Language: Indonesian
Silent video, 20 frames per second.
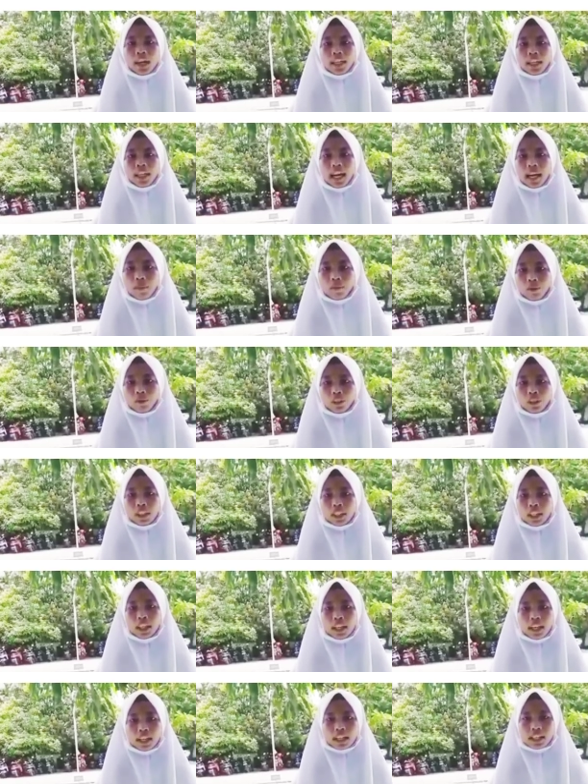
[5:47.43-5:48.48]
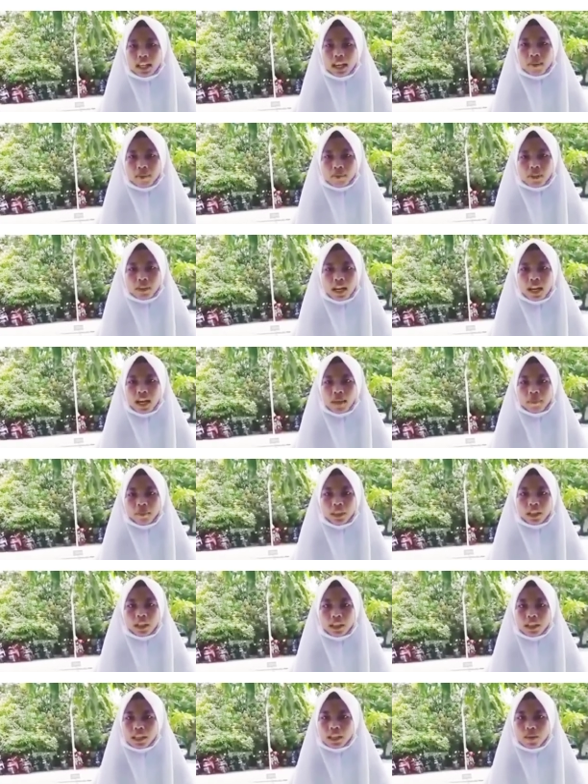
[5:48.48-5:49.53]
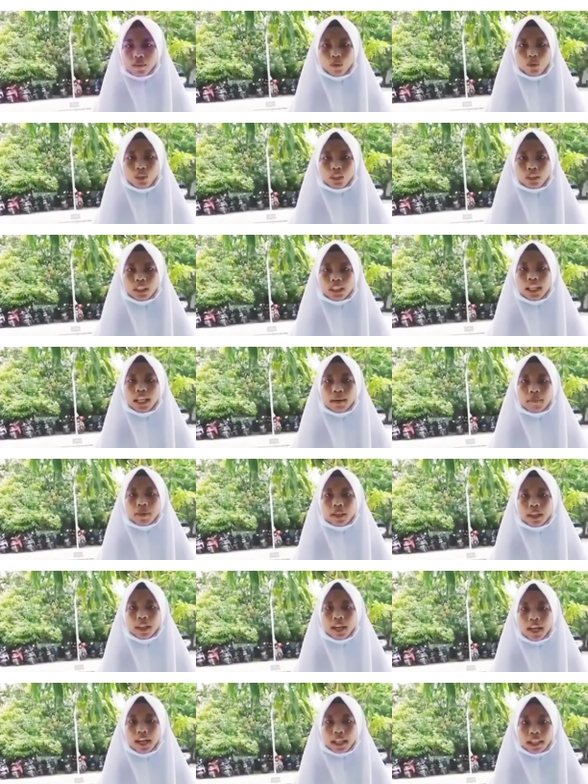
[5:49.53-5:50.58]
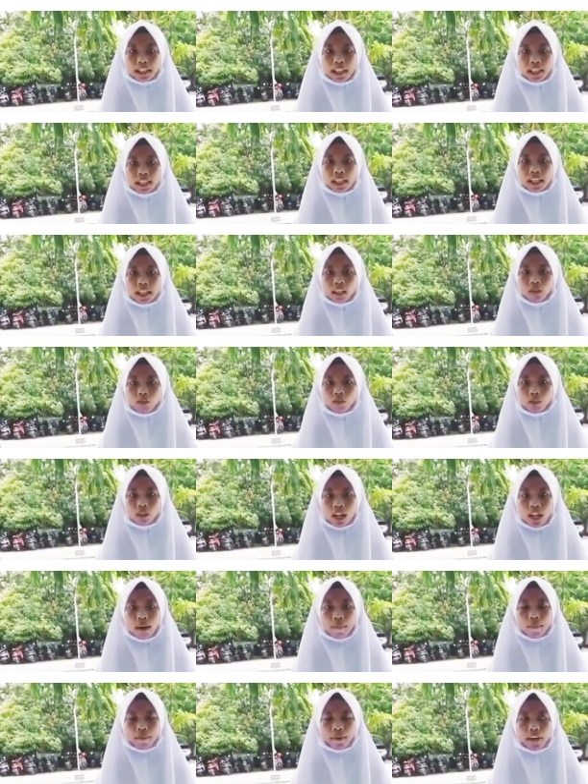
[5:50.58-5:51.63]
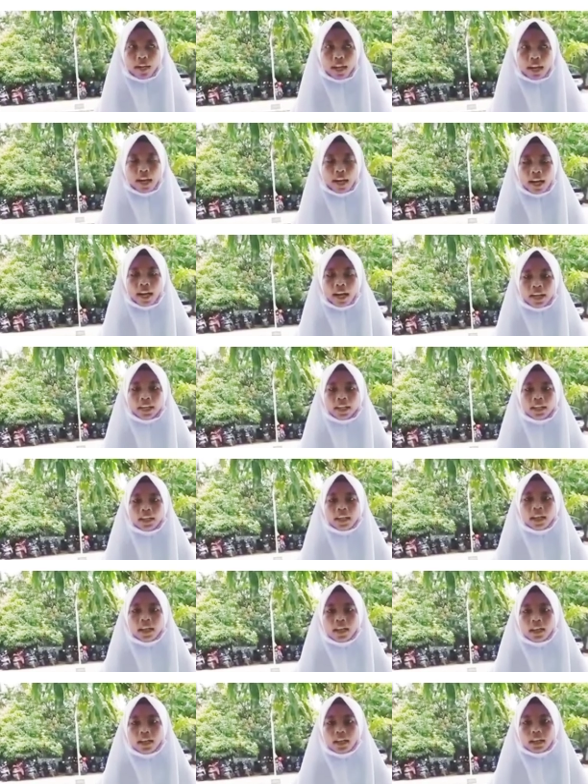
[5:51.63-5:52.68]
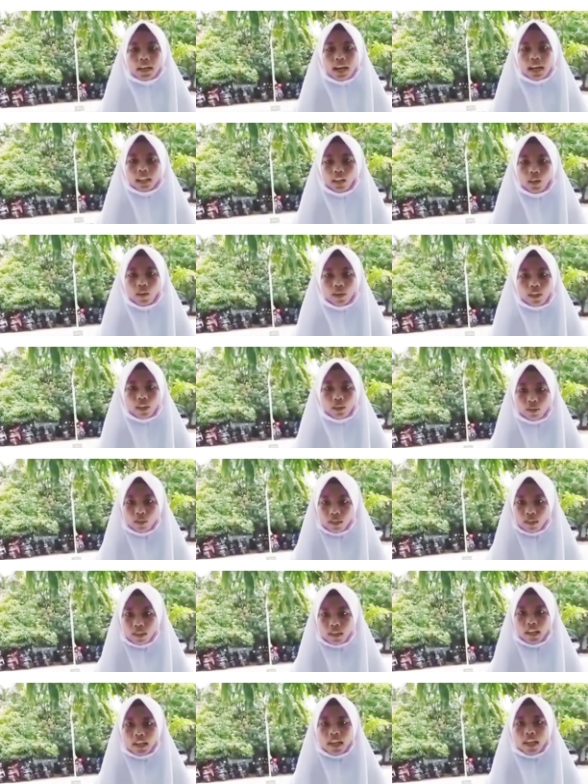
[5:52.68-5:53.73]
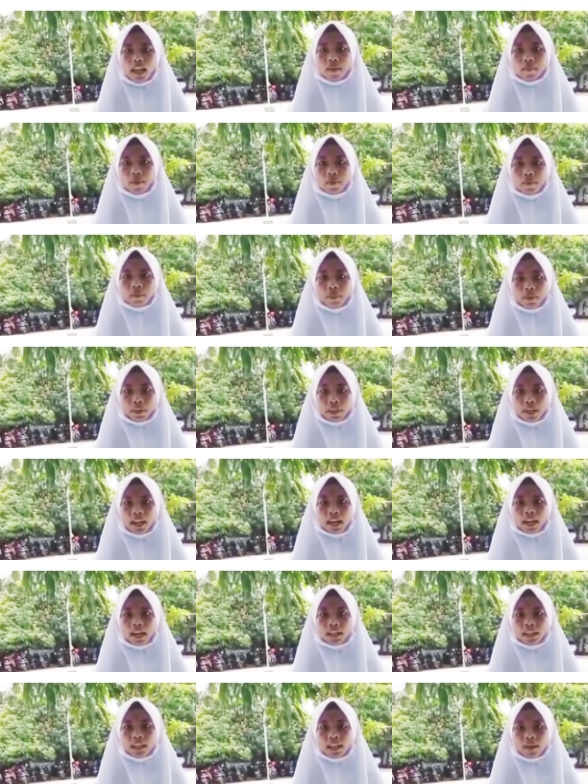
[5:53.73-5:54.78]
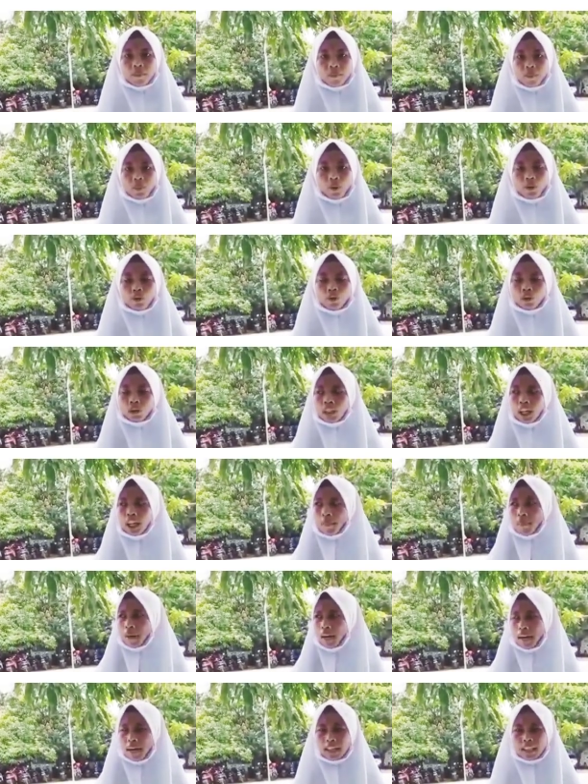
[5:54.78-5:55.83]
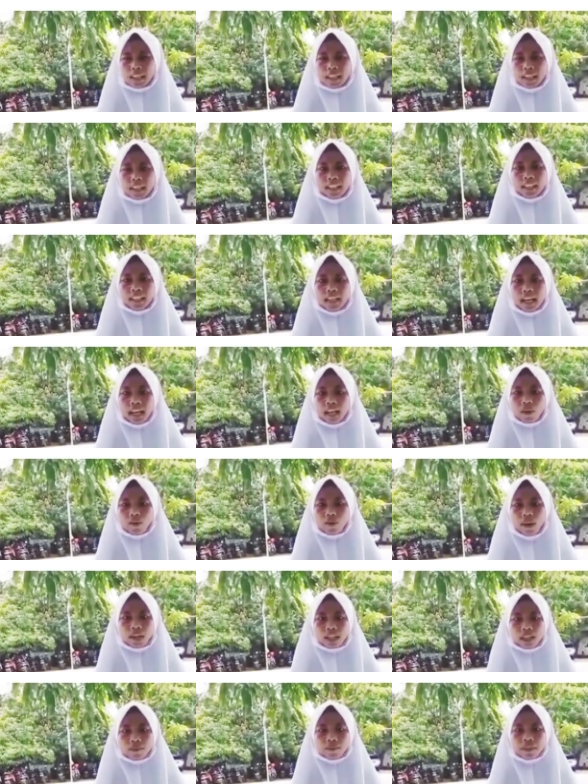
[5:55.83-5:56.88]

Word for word: namun jika saham-saham tersebut tidak berkaitan dengan usaha perdagangan atau industri yang memperdagangkan produknya, maka tidak wajib